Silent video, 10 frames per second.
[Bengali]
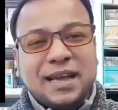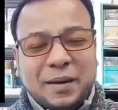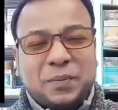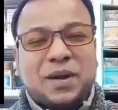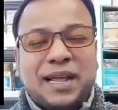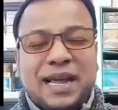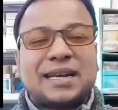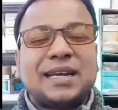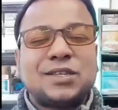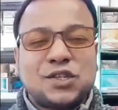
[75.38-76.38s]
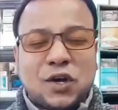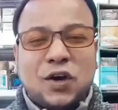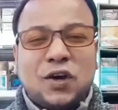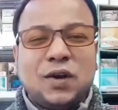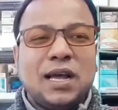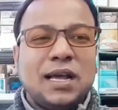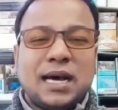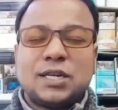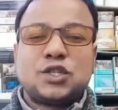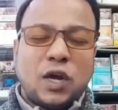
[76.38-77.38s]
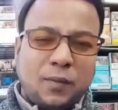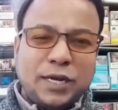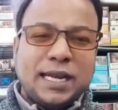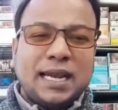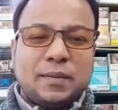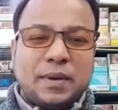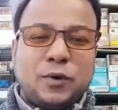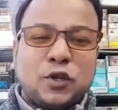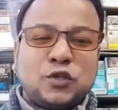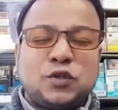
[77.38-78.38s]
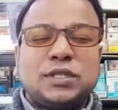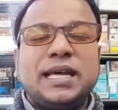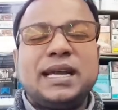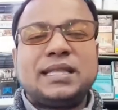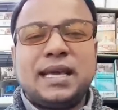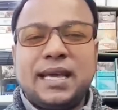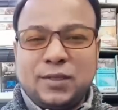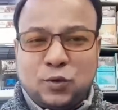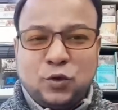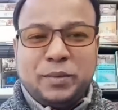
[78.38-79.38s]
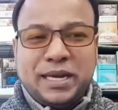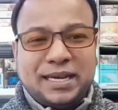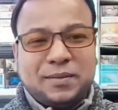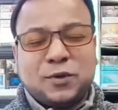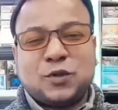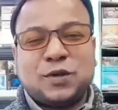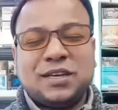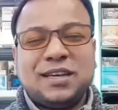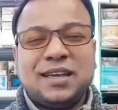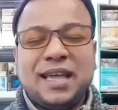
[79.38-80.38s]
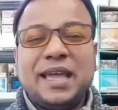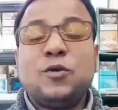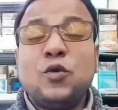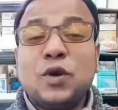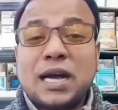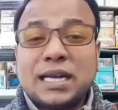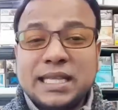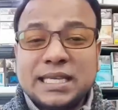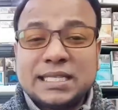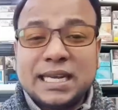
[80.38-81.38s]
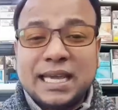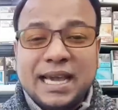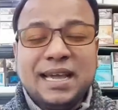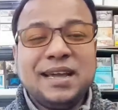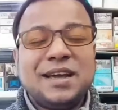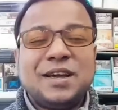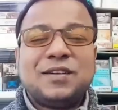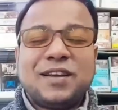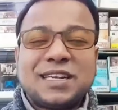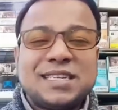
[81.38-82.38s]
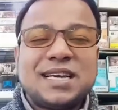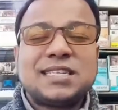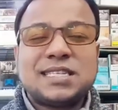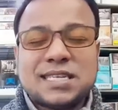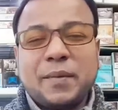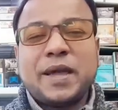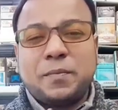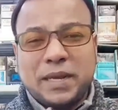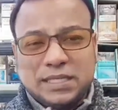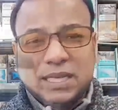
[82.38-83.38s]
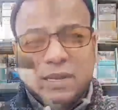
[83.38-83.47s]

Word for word: আপনার একটা শহর আর সময়টা লাগবে বড়জোর দেড় থেকে দুই মিনিটের মতন এই হুঙ্কার দিয়েছেন কে রাশিয়ার সাবেক প্রেসিডেন্ট